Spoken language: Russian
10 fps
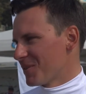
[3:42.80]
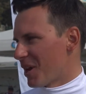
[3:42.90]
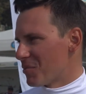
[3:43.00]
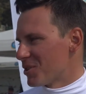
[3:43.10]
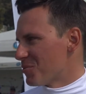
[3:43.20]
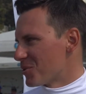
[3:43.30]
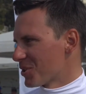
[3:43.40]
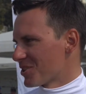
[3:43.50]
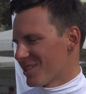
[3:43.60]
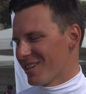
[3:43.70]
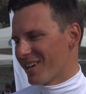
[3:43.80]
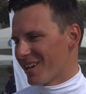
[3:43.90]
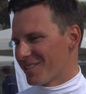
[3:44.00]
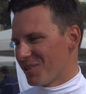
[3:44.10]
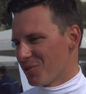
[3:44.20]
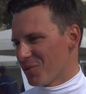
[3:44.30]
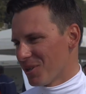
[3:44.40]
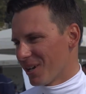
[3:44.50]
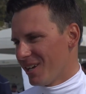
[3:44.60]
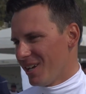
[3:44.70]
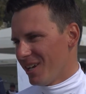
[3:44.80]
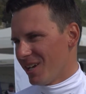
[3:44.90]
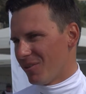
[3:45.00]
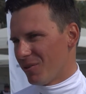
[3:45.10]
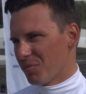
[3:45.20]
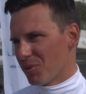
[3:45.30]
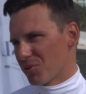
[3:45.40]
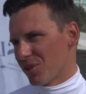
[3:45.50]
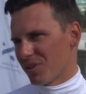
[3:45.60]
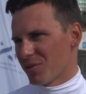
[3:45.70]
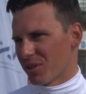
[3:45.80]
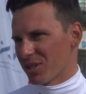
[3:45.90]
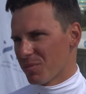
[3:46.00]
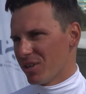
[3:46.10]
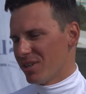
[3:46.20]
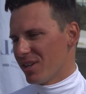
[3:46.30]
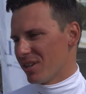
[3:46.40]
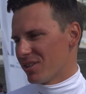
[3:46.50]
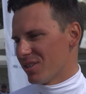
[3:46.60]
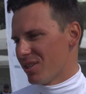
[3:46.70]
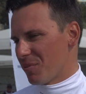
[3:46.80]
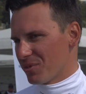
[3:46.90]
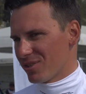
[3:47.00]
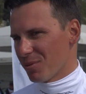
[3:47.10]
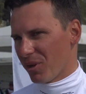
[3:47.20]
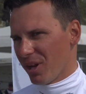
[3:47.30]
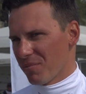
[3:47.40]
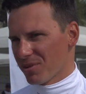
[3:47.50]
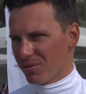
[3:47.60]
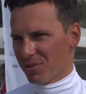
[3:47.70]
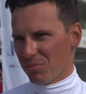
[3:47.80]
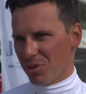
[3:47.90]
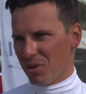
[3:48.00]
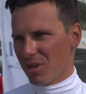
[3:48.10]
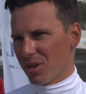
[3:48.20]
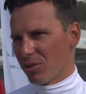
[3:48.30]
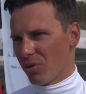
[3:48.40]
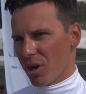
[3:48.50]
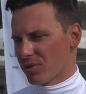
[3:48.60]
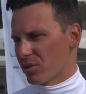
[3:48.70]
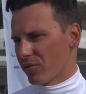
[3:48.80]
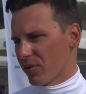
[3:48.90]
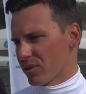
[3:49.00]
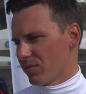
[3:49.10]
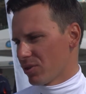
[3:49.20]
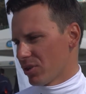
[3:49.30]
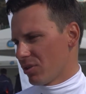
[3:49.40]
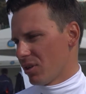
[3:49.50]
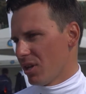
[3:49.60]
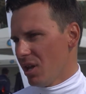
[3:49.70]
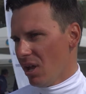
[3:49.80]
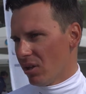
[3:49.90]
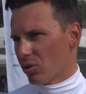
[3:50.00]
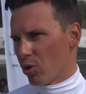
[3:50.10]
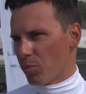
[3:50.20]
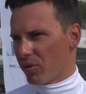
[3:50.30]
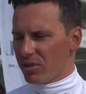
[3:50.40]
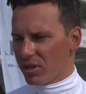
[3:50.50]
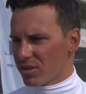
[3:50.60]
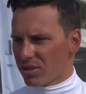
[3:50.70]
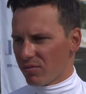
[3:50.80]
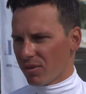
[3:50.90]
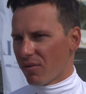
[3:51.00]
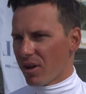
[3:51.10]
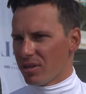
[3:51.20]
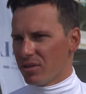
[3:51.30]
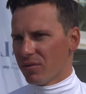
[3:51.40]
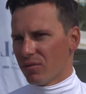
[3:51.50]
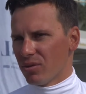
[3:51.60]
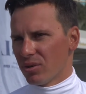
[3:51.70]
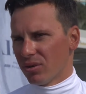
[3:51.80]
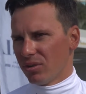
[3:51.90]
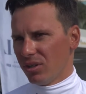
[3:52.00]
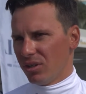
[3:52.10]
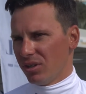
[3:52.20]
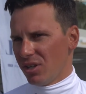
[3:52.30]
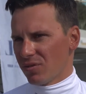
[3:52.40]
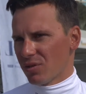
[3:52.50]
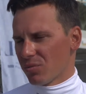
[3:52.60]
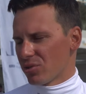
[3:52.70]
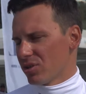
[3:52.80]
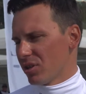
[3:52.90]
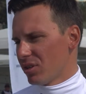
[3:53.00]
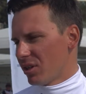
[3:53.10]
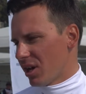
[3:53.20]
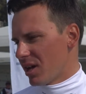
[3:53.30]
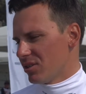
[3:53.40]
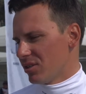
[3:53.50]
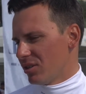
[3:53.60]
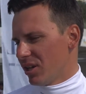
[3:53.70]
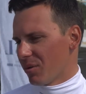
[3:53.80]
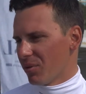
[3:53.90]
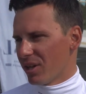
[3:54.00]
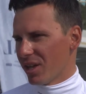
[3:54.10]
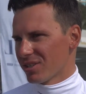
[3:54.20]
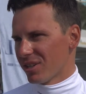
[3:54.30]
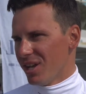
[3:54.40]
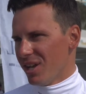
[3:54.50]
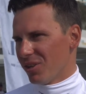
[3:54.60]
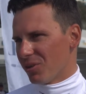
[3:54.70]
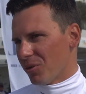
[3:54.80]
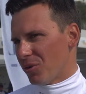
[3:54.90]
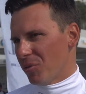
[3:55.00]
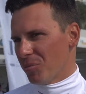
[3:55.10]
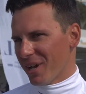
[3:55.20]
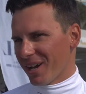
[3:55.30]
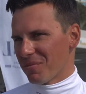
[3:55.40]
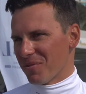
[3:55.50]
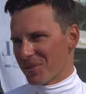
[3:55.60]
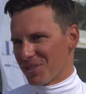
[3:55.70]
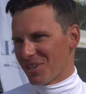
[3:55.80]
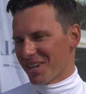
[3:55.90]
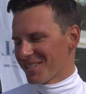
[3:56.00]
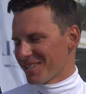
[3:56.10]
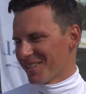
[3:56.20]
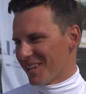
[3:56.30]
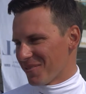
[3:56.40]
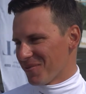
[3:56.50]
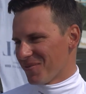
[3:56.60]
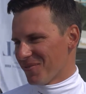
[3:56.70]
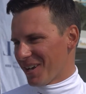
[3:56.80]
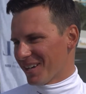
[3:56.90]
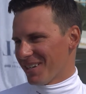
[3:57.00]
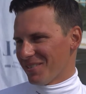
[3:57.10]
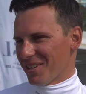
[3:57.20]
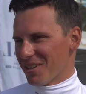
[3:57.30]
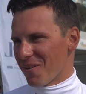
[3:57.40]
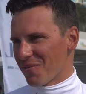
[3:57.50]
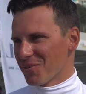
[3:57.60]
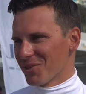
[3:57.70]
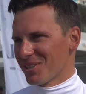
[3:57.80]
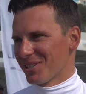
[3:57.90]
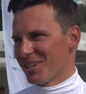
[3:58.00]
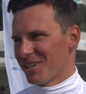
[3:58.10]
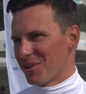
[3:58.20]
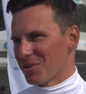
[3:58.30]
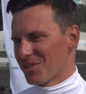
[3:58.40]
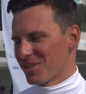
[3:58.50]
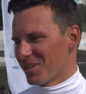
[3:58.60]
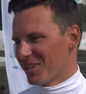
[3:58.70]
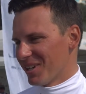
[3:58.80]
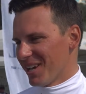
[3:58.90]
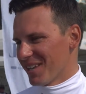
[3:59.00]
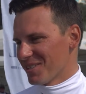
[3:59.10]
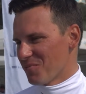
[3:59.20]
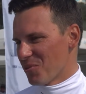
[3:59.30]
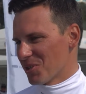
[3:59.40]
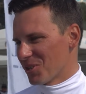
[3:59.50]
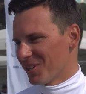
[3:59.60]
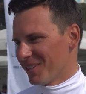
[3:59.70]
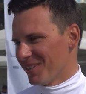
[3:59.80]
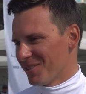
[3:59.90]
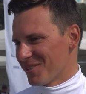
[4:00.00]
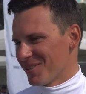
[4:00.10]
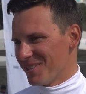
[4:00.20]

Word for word: как бы, если можно так сказать, как активный отдых, а вот, потому что это все-таки смена деятельности, да, мы здесь напрягаемся, но, тем не менее, другая обстановка, совершенно другое проведение соревнований, вот, и есть возможность отдыхать и, как бы, гоняться, но мне, как бы, вот сейчас, э, так, когда войдя во вкус, э, хочется гоняться больше, то есть